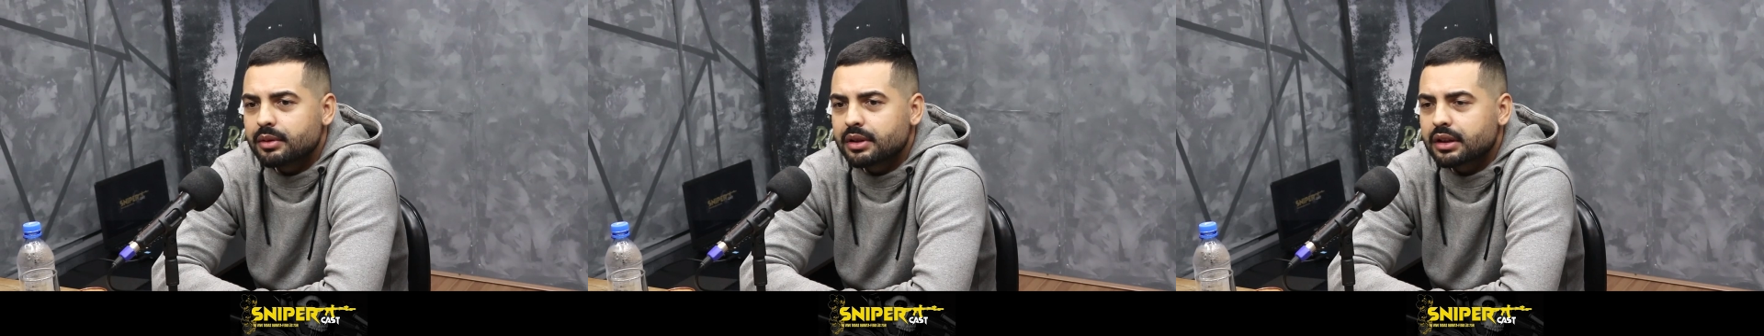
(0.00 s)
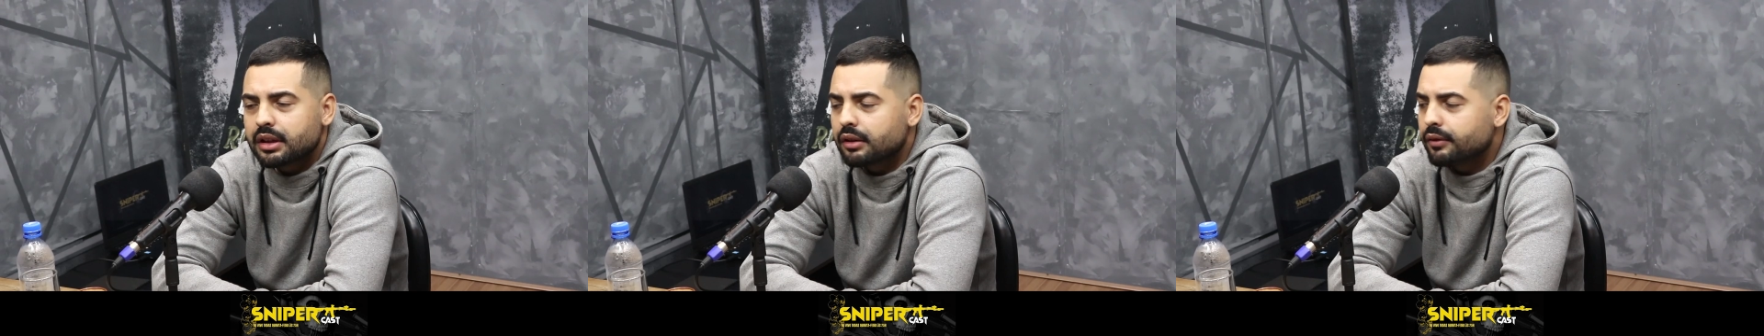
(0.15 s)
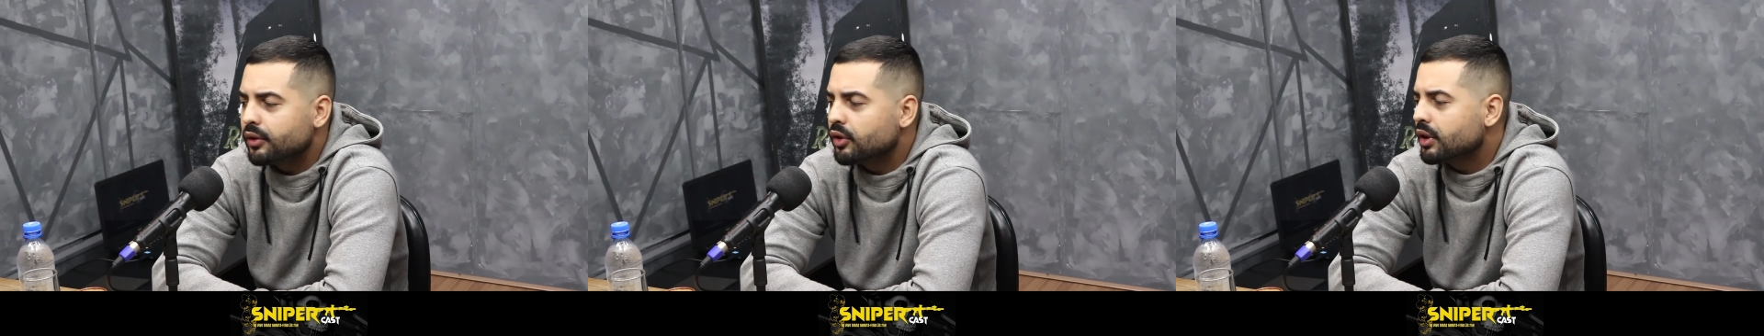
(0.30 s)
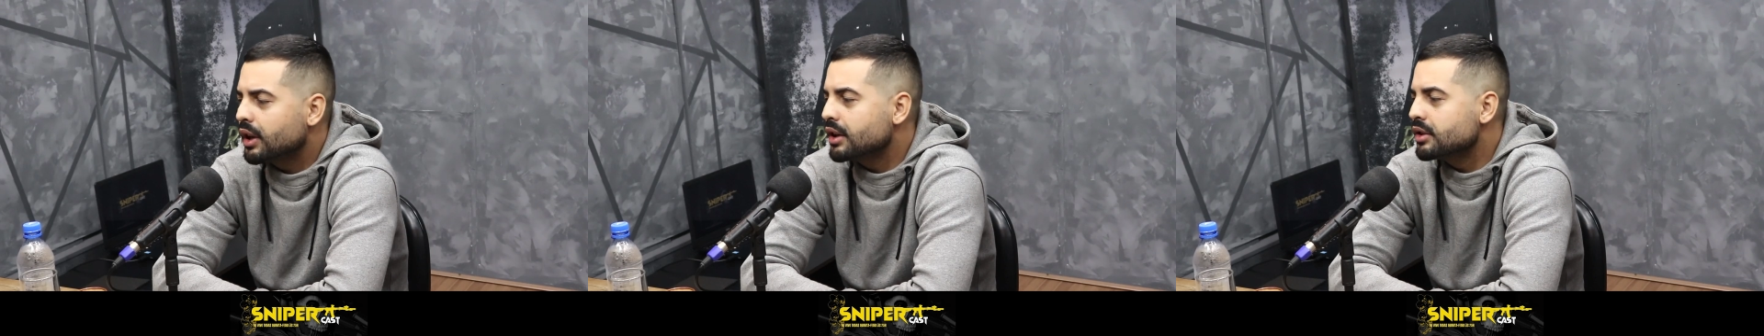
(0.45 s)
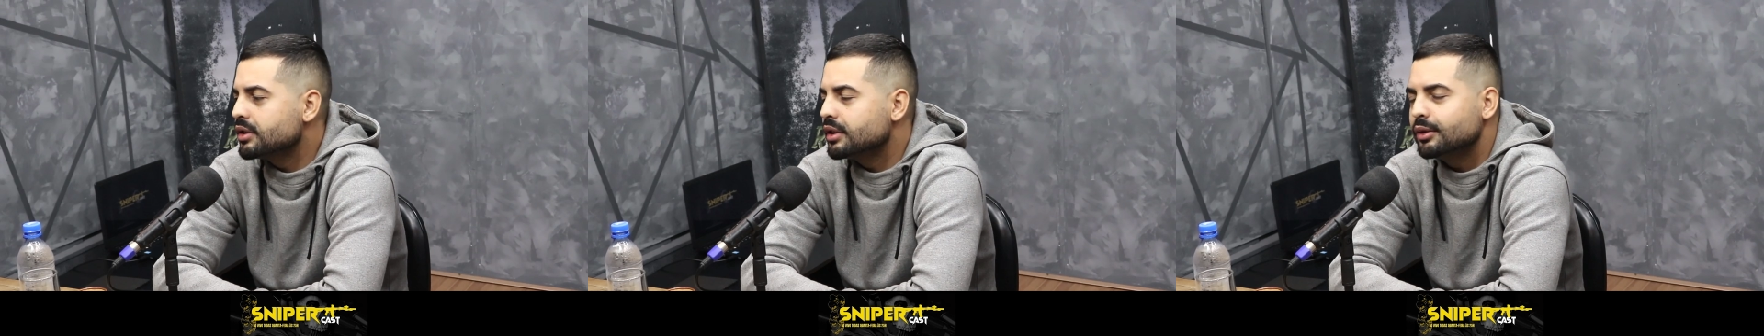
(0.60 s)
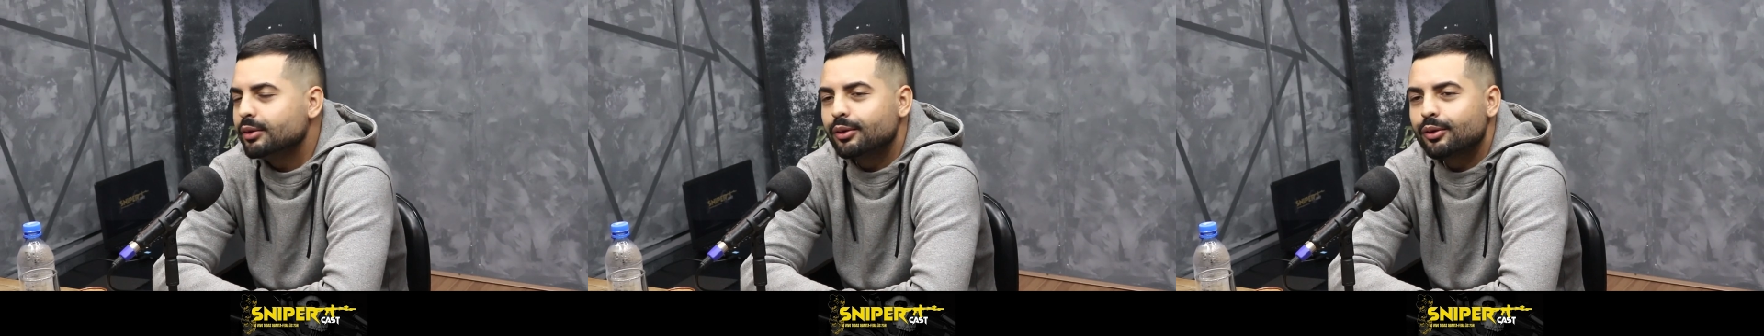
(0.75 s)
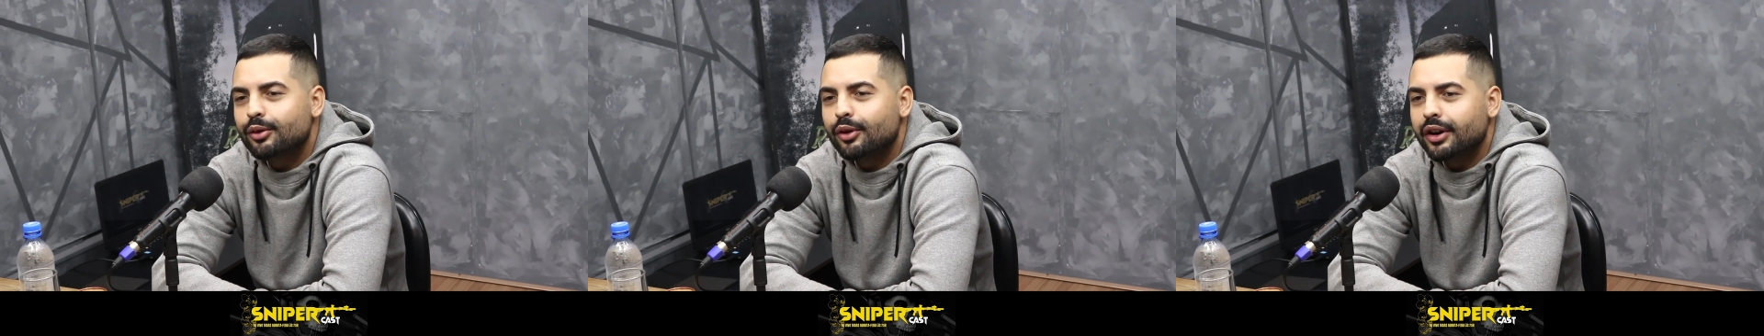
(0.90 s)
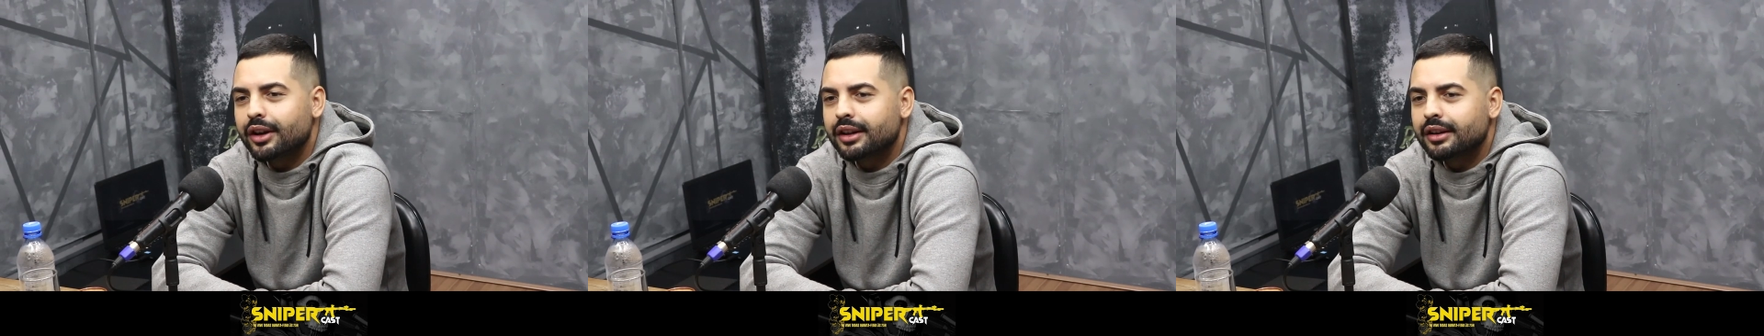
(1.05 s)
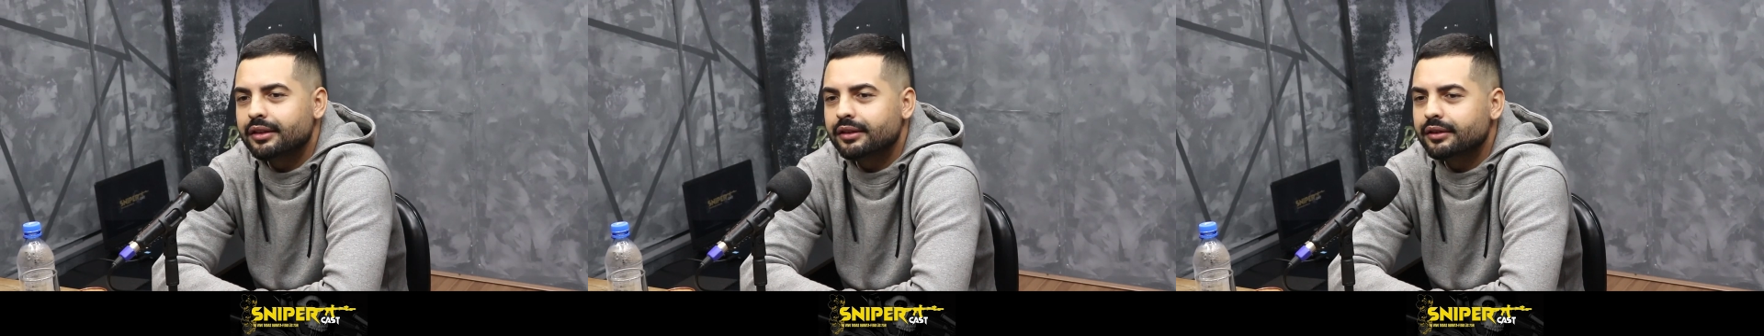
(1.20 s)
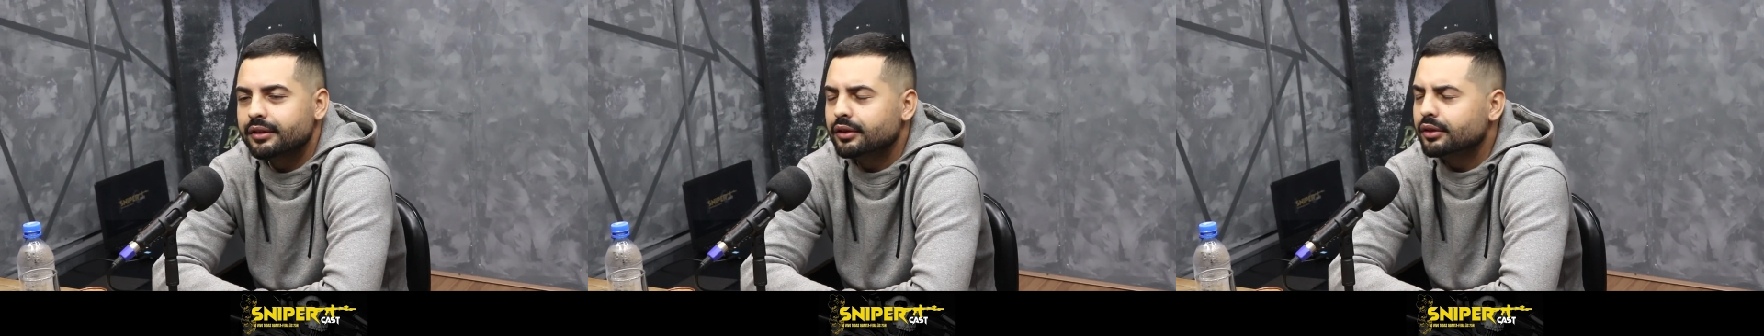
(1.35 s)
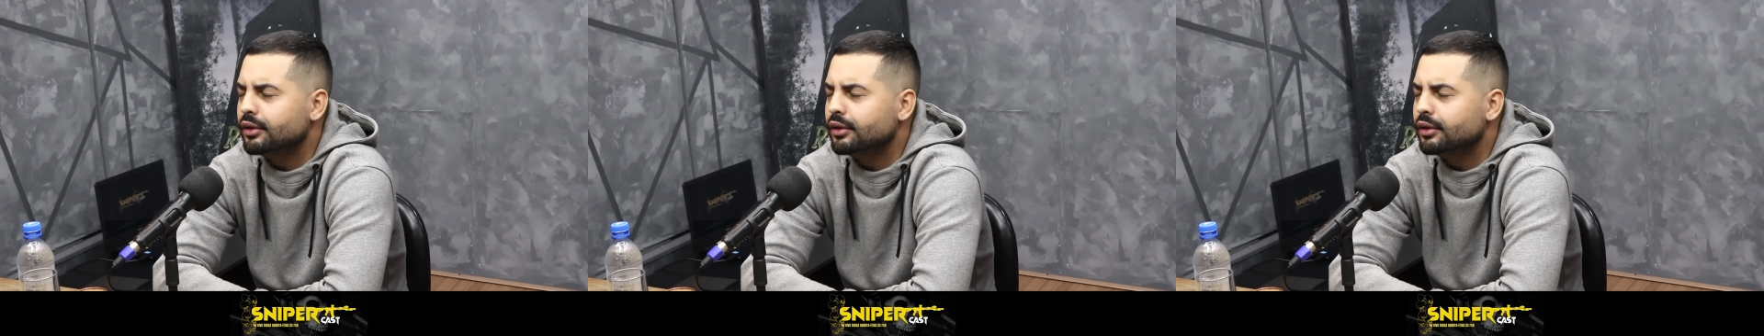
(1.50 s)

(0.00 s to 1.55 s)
Militar? Eu falei, eu quero ser do COI.